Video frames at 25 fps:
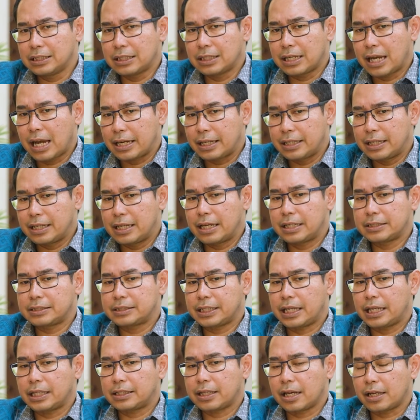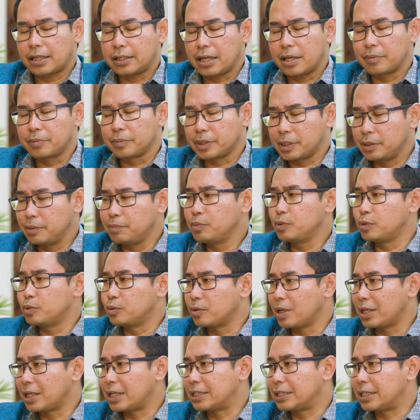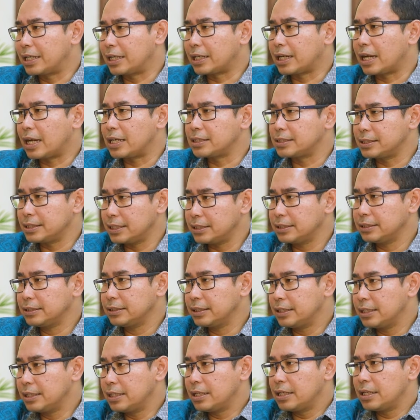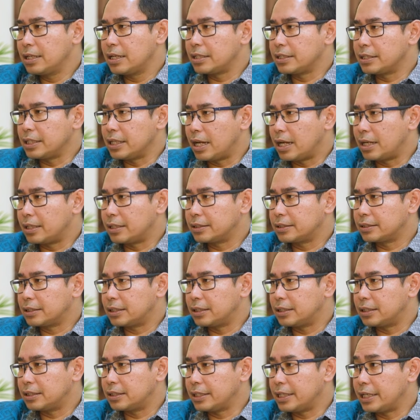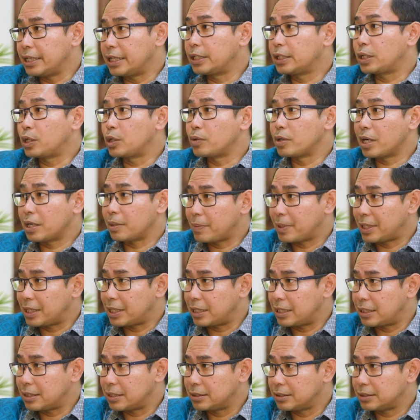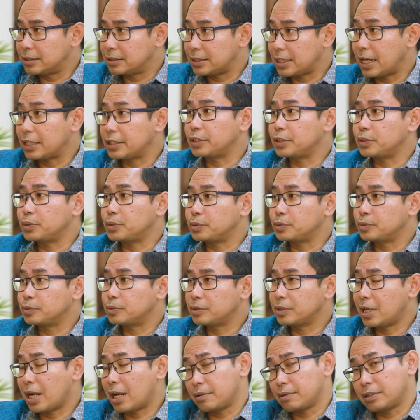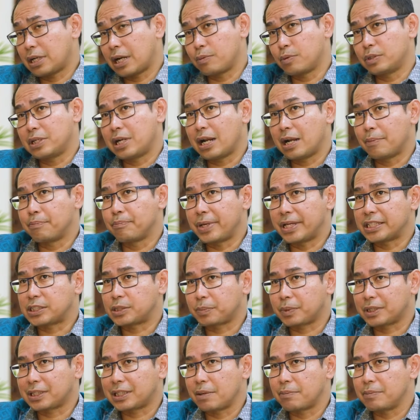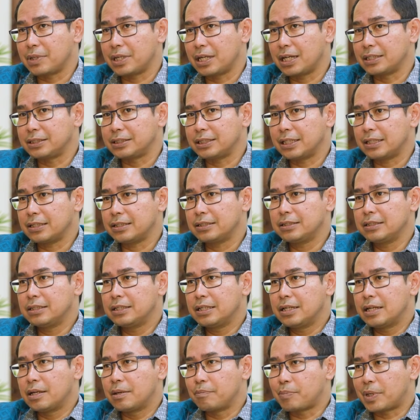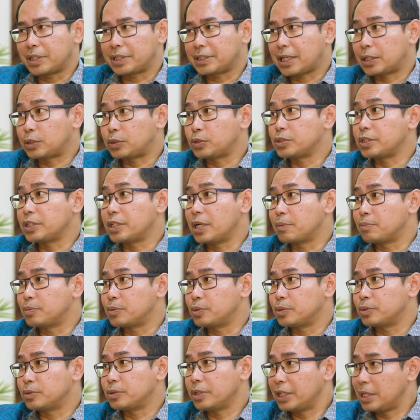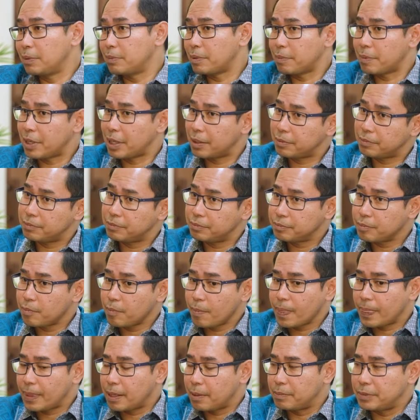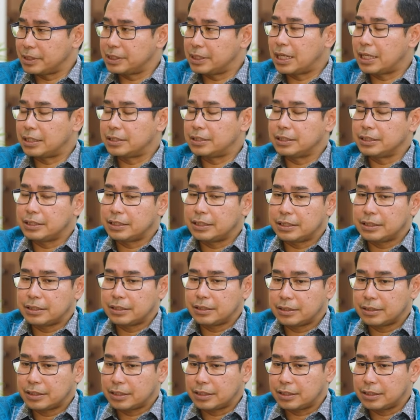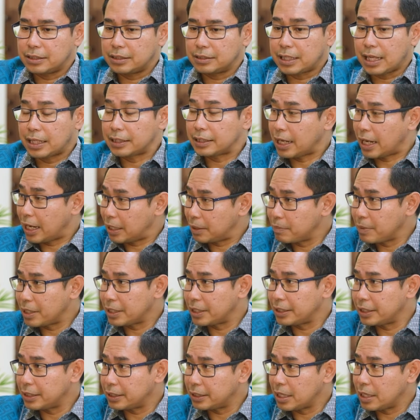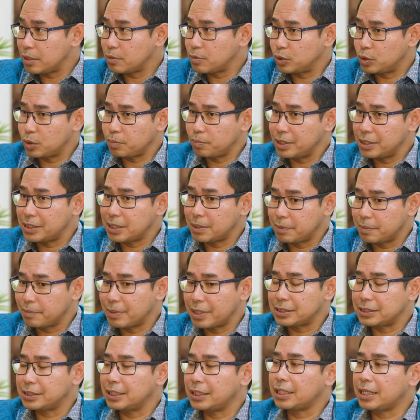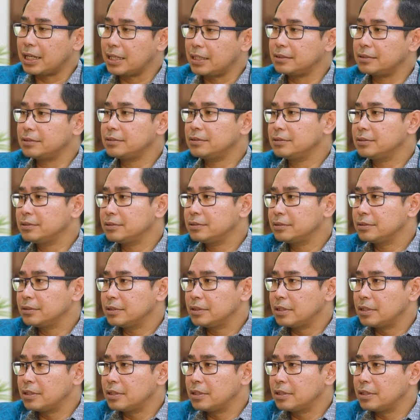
uh, ada sekitar 6.000 warga negara asing yeah. yang uh, ingin keluar pada saat yeah. itu. Nah, namun dalam batch pertama hanya 430. Ini memang menjadi uh, tantangan bagi kita untuk bisa memastikan